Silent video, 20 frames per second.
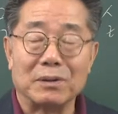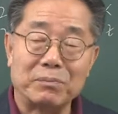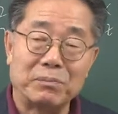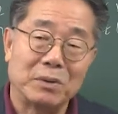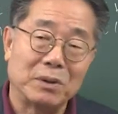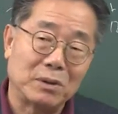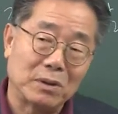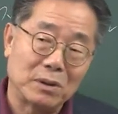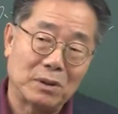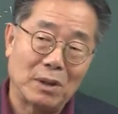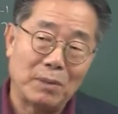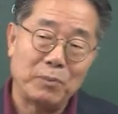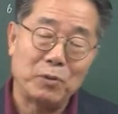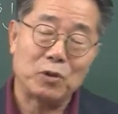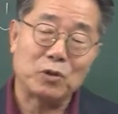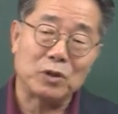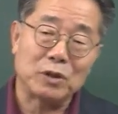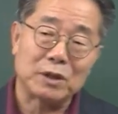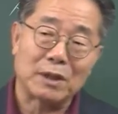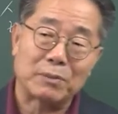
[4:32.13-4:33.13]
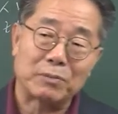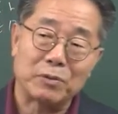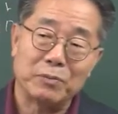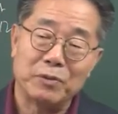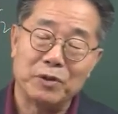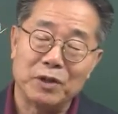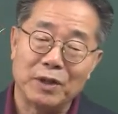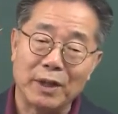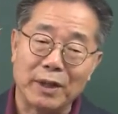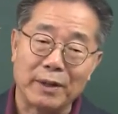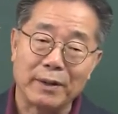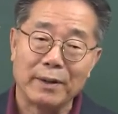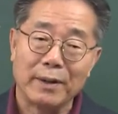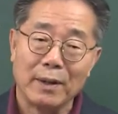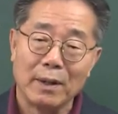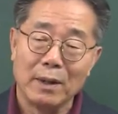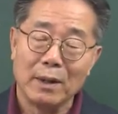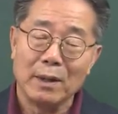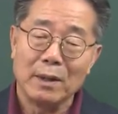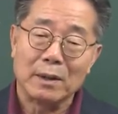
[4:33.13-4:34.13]
비극의 대표적인 작품인데
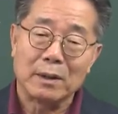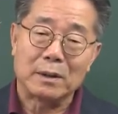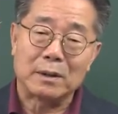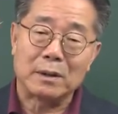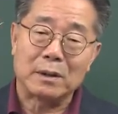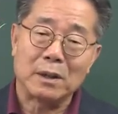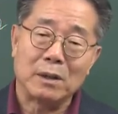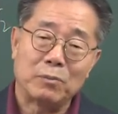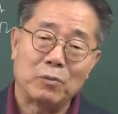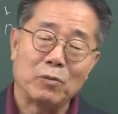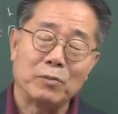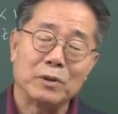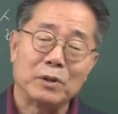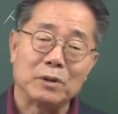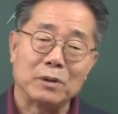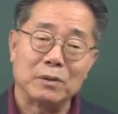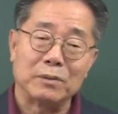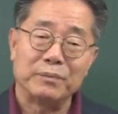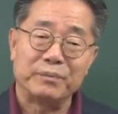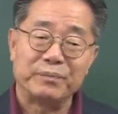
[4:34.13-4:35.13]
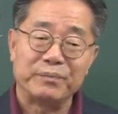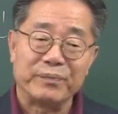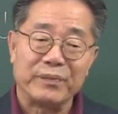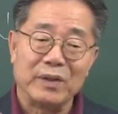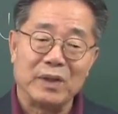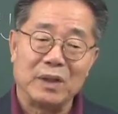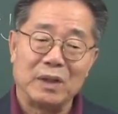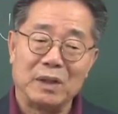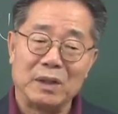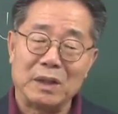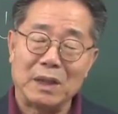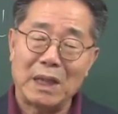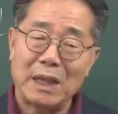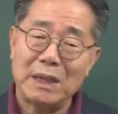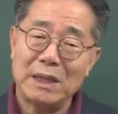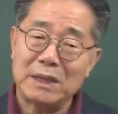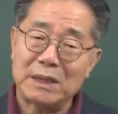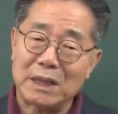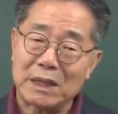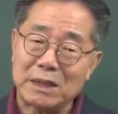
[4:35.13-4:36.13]
그걸 보면
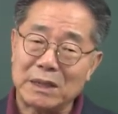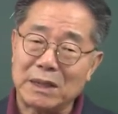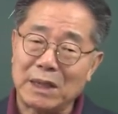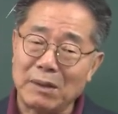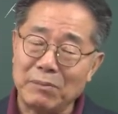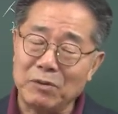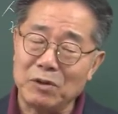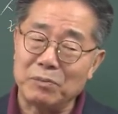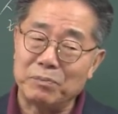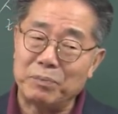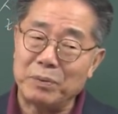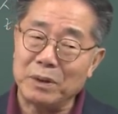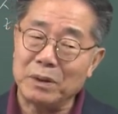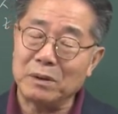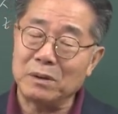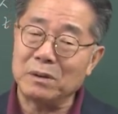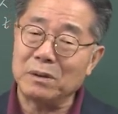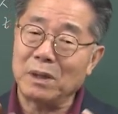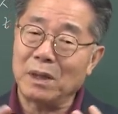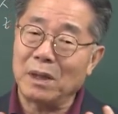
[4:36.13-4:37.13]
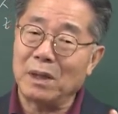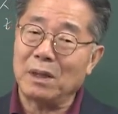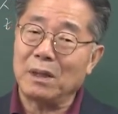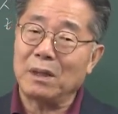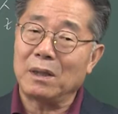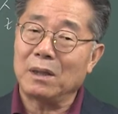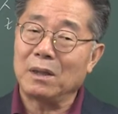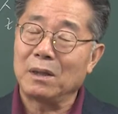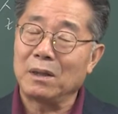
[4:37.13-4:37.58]
인간이 자칫하면 비극의